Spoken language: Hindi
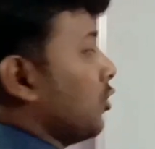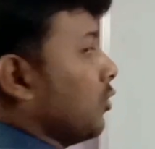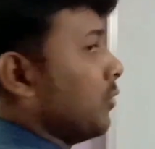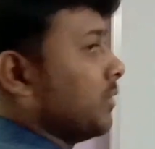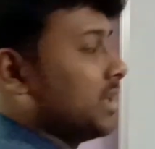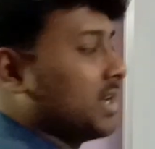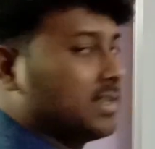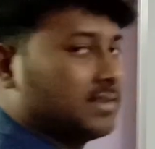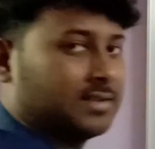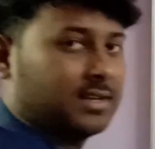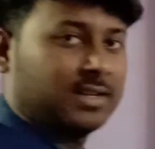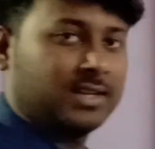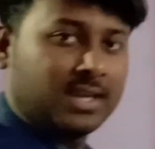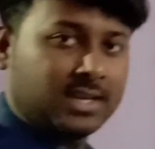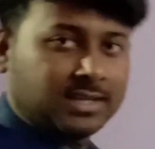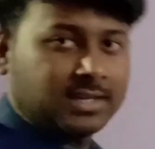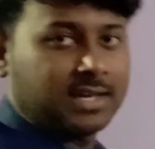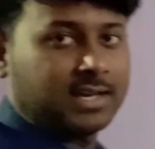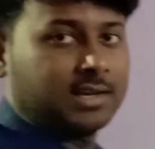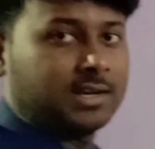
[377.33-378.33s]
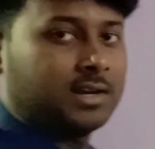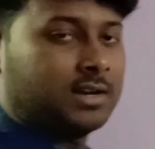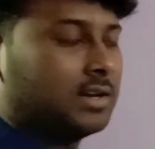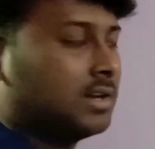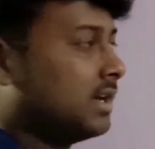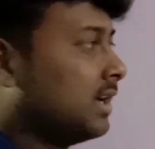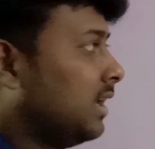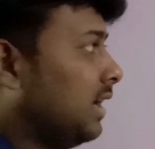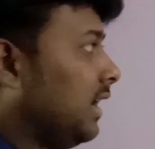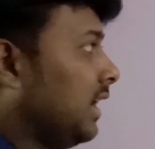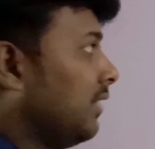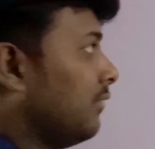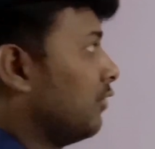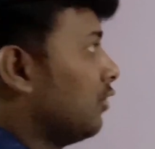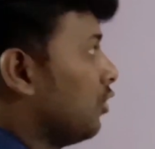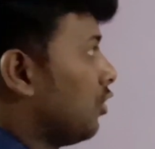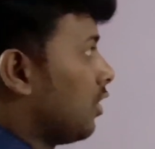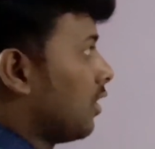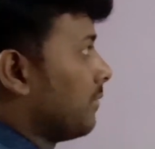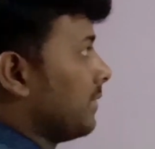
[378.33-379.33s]
तो भी आंसर यही आएगा लेकिन वो
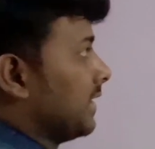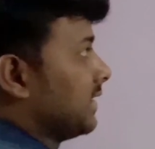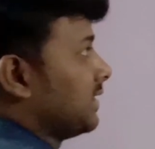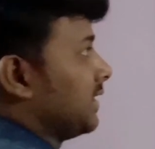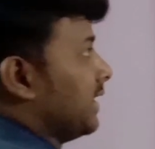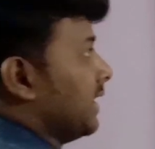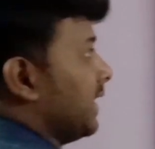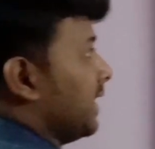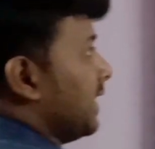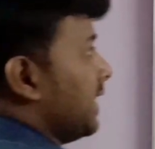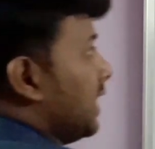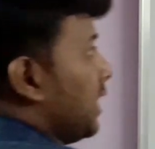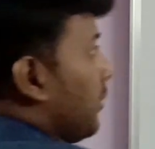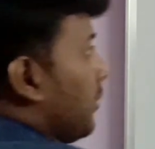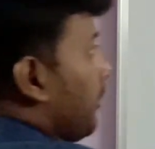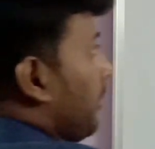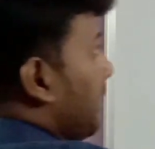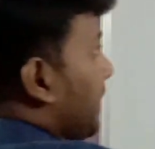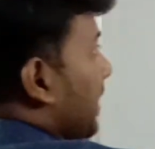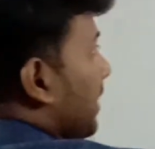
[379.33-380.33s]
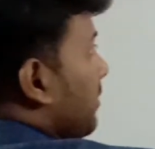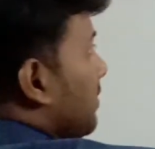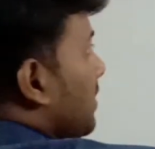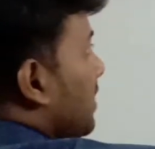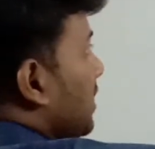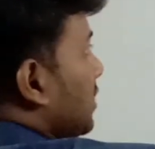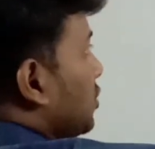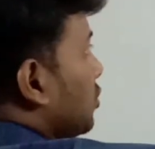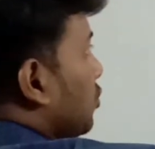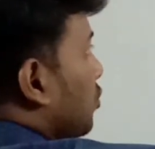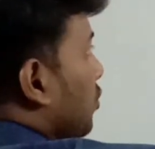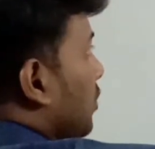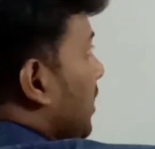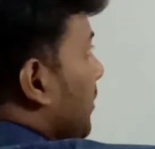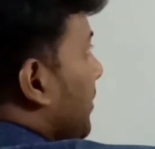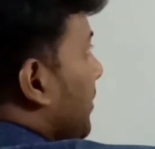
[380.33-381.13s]
लॉन्ग मेथड है पेयर बनाना शुरू किया